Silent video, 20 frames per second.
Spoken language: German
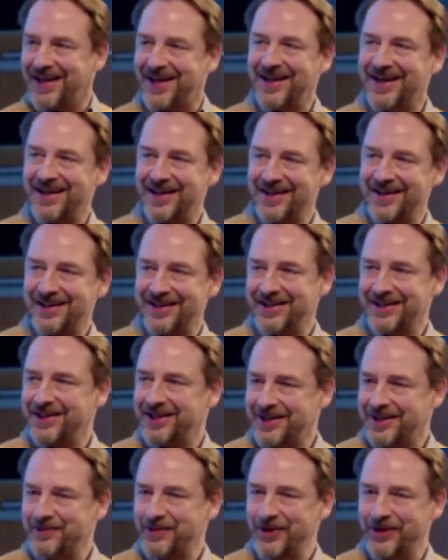
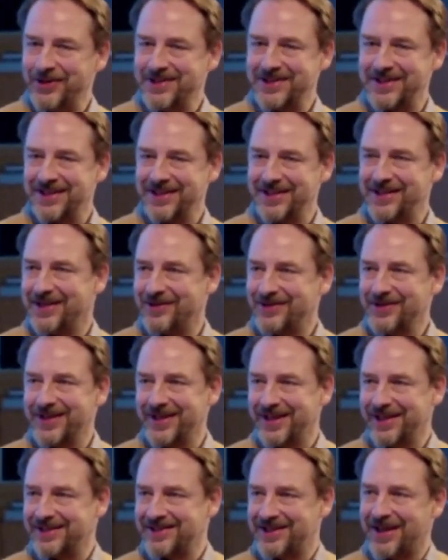äh, im 19.
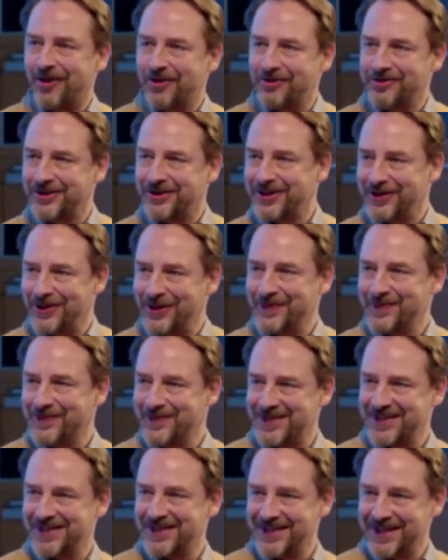Jahrhundert
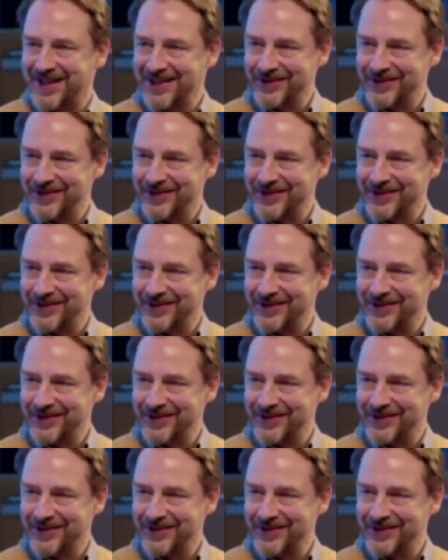aufgekommen sind.